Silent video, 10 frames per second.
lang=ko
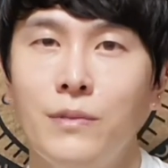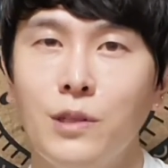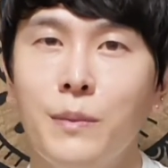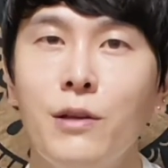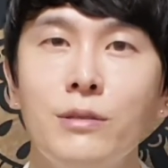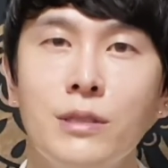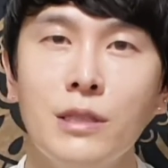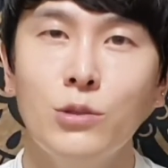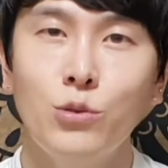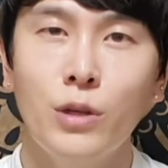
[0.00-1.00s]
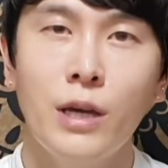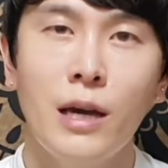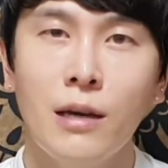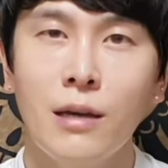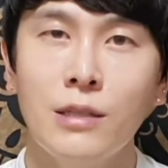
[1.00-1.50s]
정말 현장을
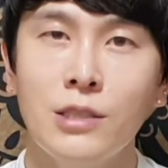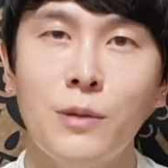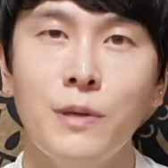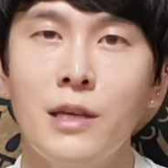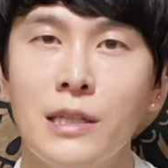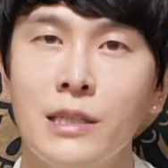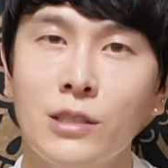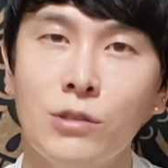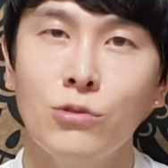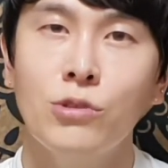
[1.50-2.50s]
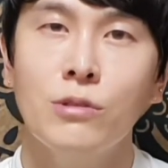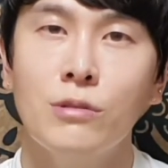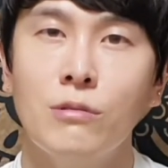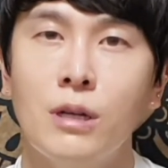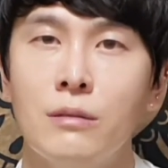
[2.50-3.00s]
유쾌하게 재밌게 잘 이끌어
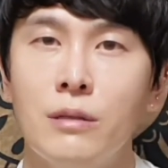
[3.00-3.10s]
주셨던 것